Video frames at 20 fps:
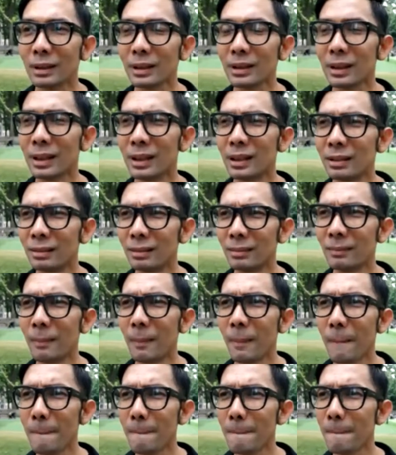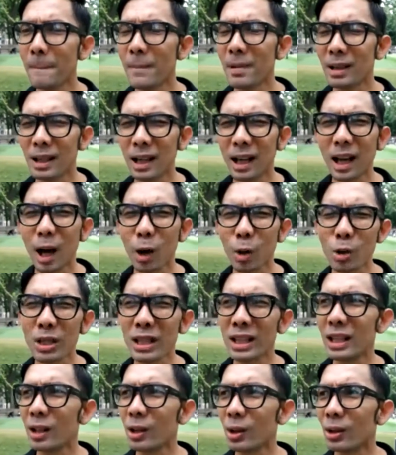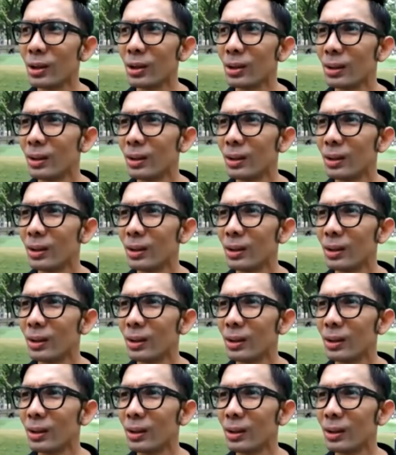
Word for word: Iya, Aku sedih loh.